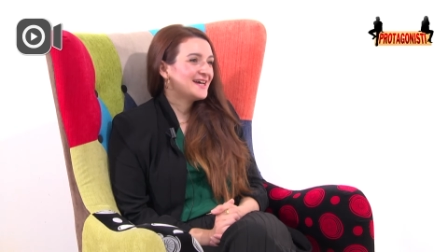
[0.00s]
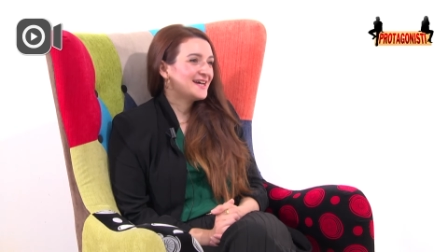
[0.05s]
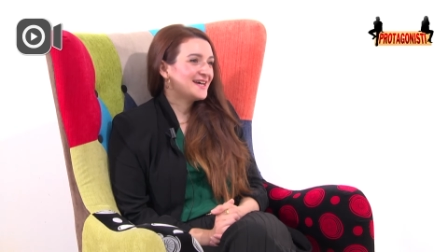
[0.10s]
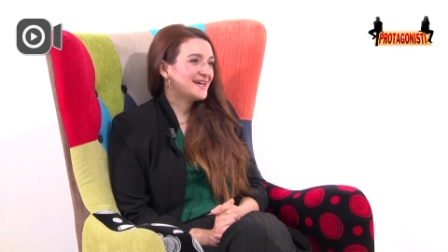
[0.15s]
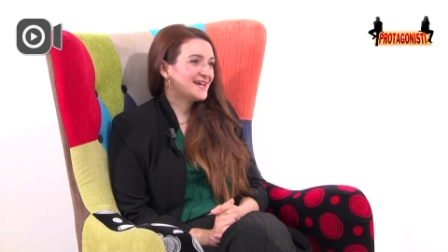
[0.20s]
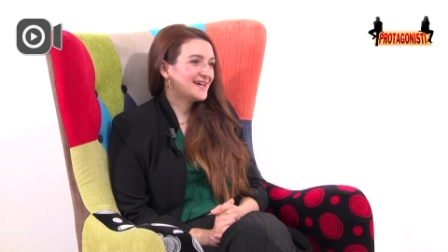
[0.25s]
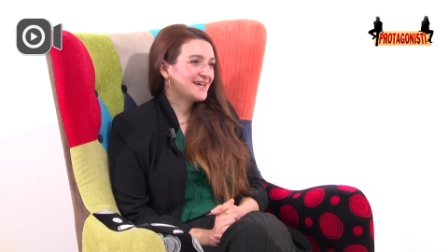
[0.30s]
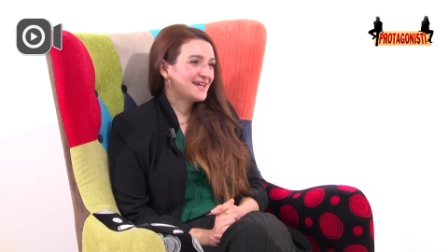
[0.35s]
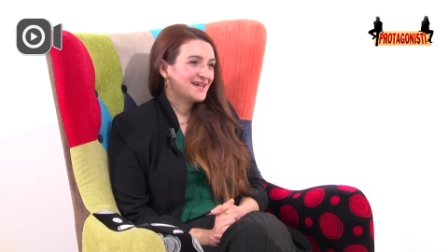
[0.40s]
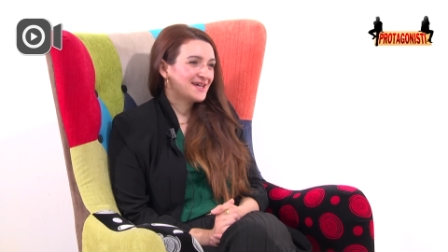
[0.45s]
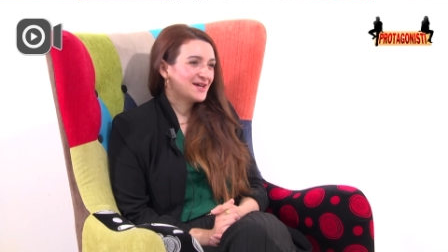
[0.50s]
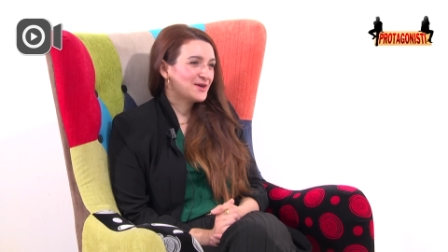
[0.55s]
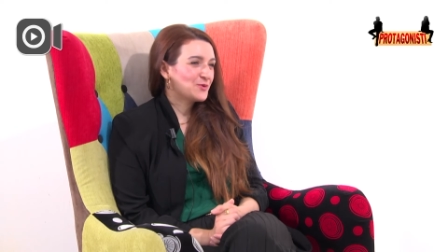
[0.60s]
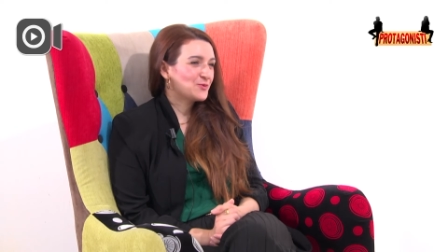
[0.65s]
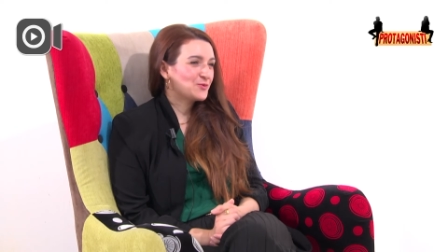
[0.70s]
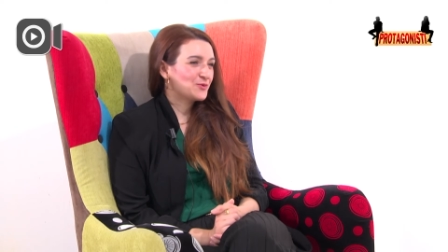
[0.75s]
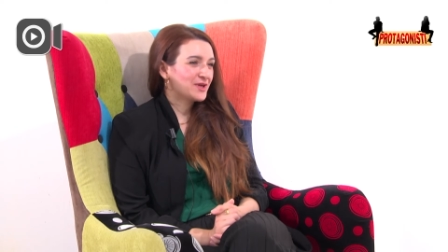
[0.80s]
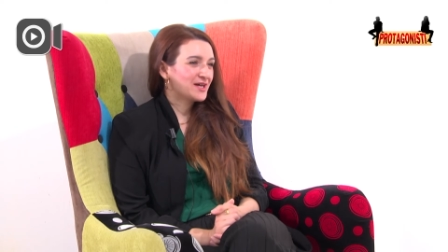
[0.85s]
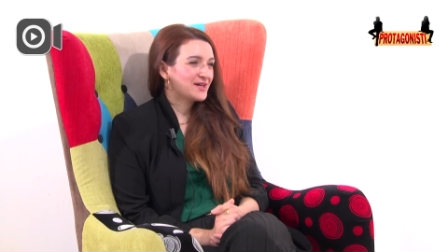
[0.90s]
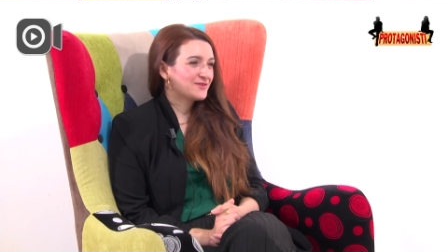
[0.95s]
eh,
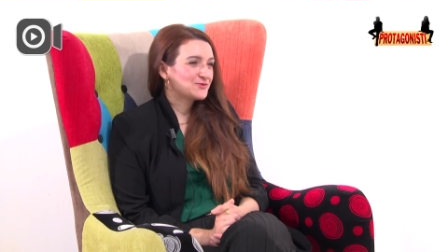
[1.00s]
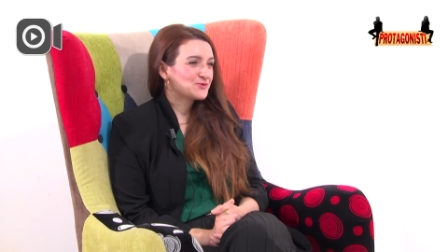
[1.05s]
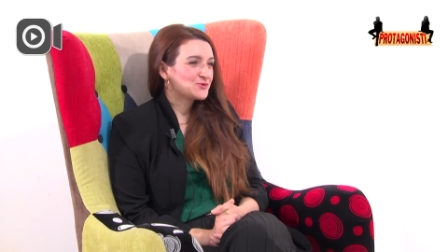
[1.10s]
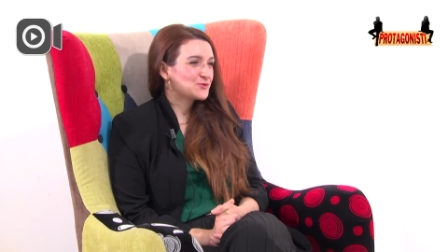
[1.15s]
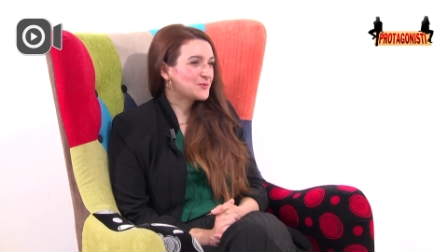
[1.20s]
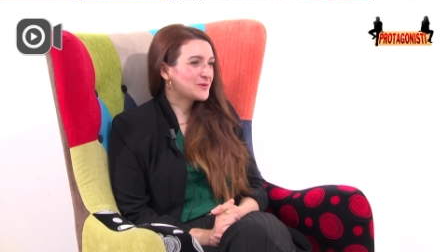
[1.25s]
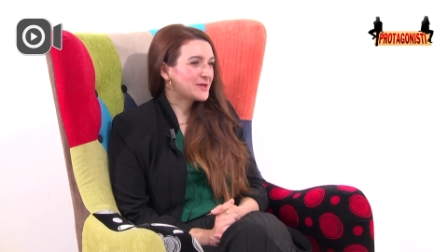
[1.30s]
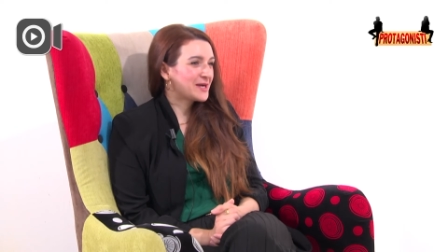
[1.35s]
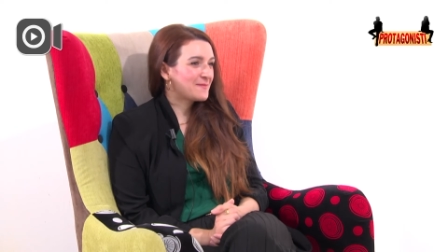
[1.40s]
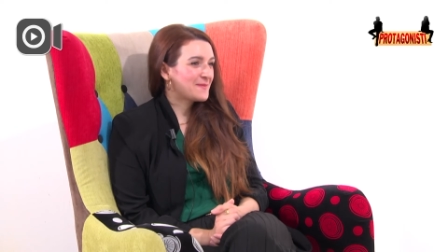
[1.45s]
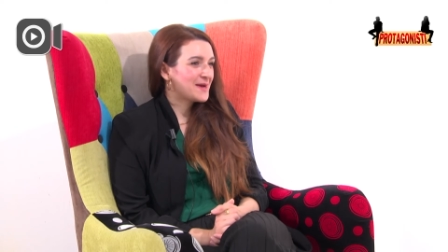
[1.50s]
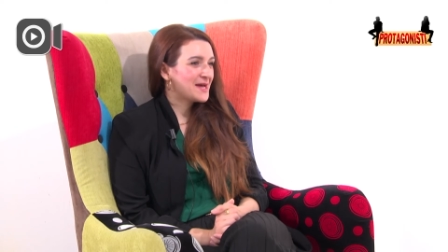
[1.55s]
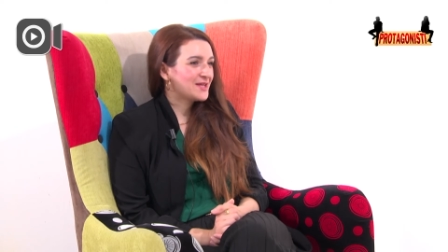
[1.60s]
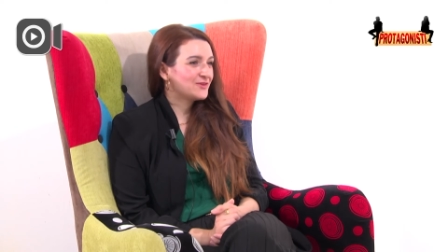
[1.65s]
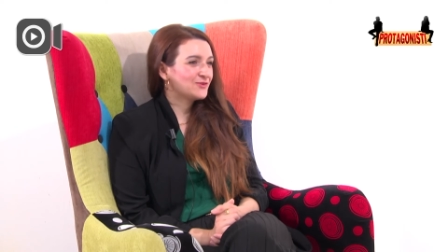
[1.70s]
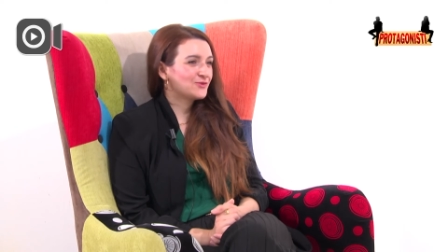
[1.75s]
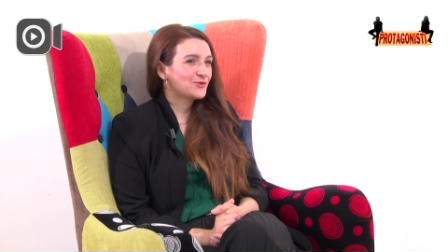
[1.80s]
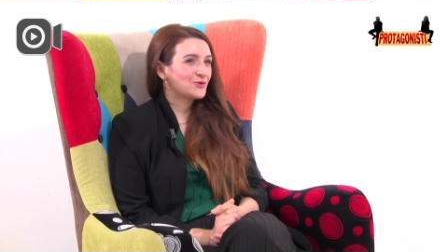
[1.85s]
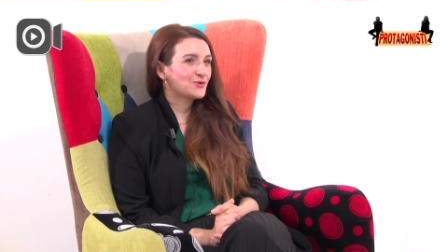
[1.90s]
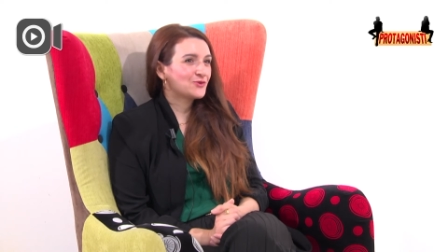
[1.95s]
una, un
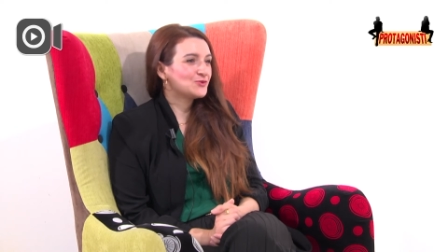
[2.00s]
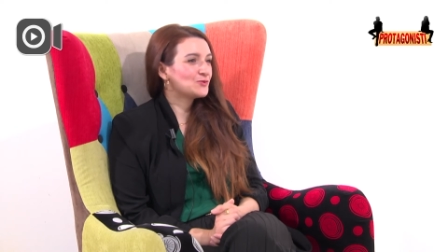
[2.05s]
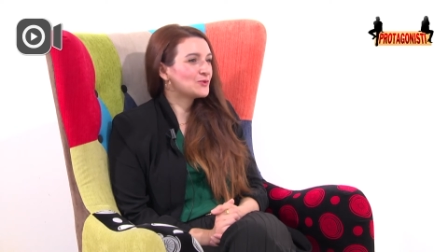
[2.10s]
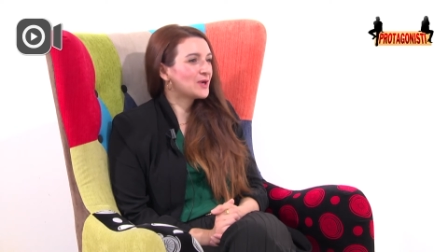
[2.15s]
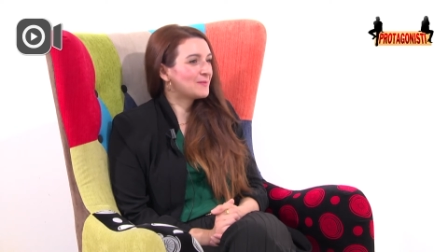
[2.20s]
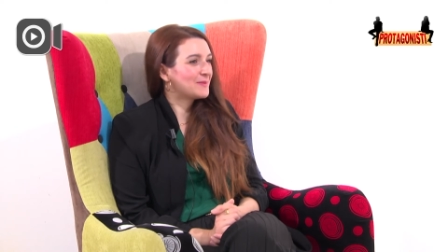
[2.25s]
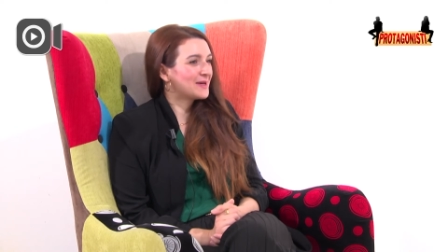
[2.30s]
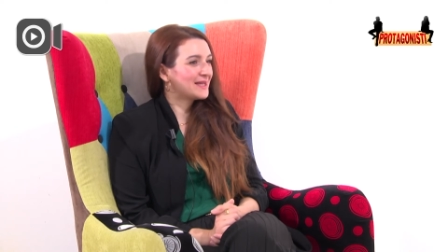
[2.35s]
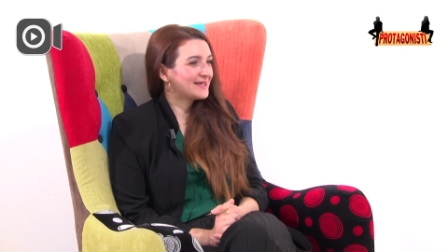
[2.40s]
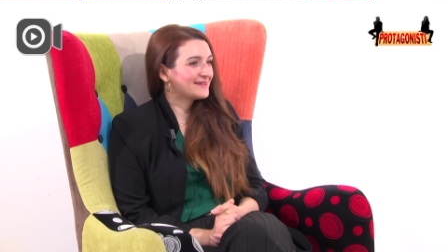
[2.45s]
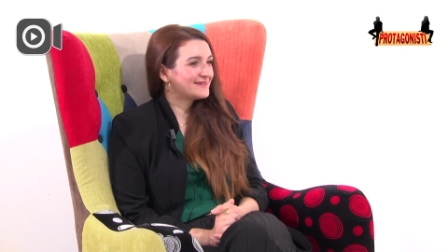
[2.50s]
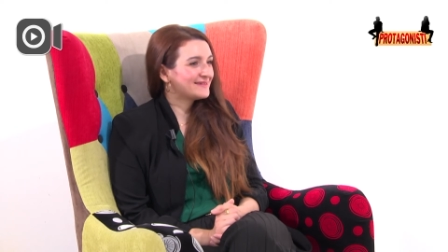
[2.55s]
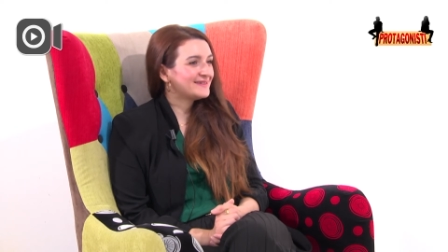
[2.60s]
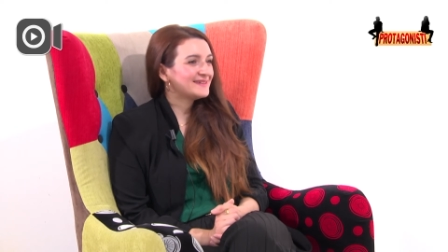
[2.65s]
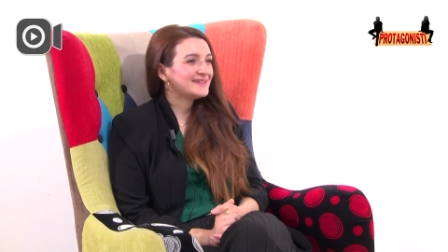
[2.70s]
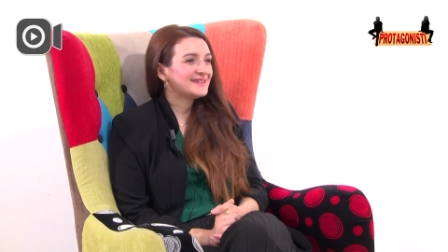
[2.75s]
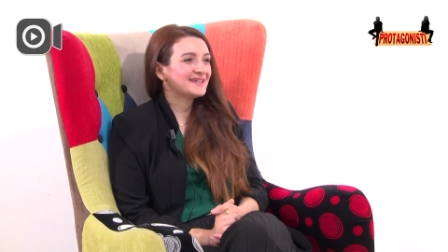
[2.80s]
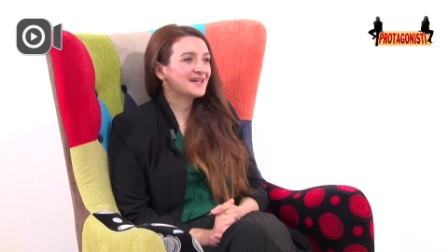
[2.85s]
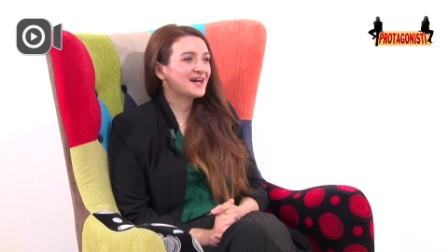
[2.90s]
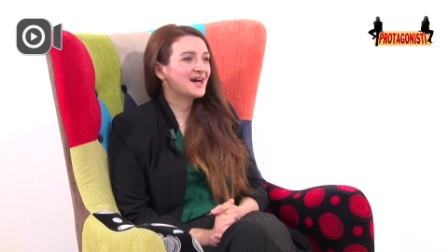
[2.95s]
superamento di una
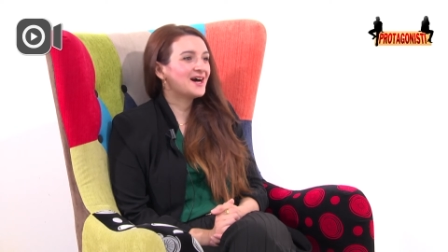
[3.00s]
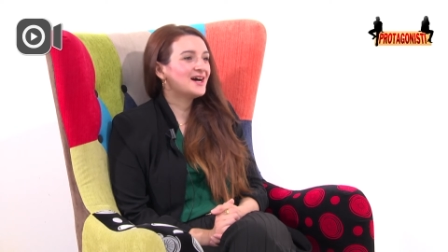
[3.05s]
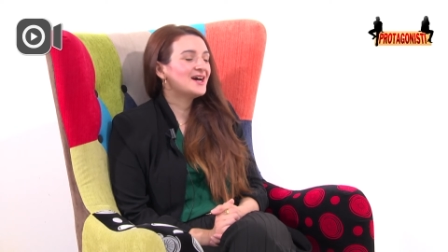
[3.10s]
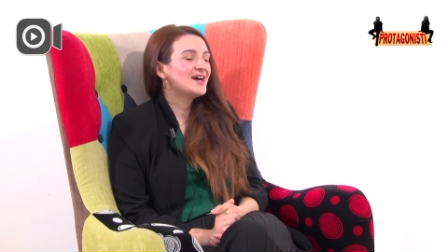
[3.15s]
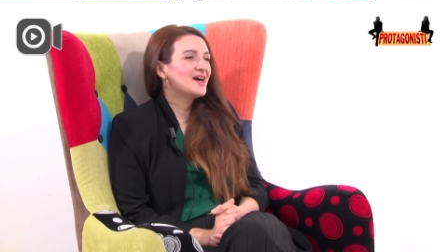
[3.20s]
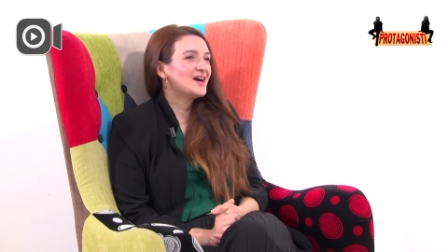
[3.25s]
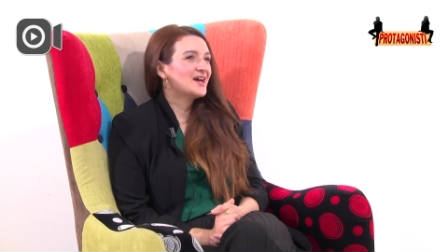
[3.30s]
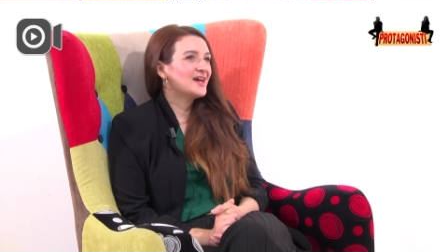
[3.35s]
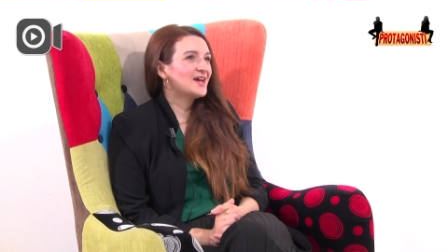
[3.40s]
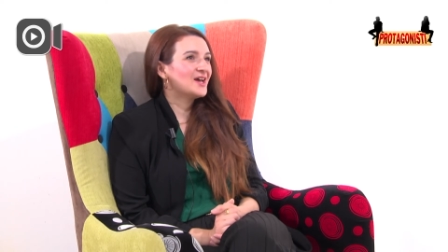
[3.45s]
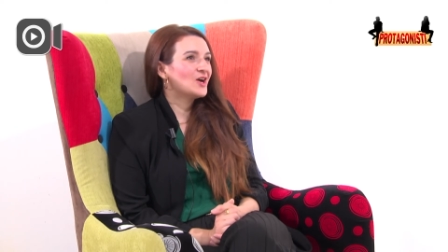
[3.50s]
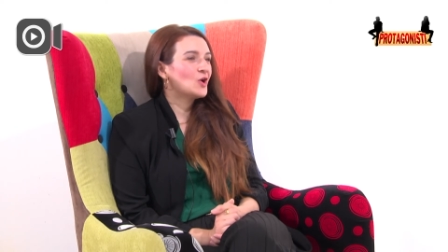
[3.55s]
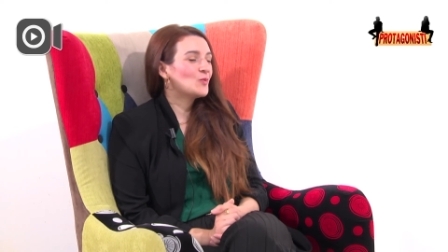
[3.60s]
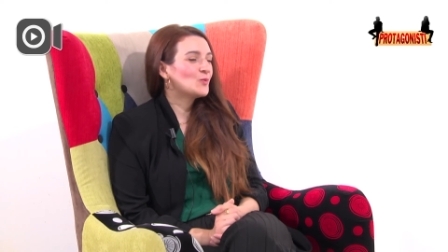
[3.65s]
malattia eh,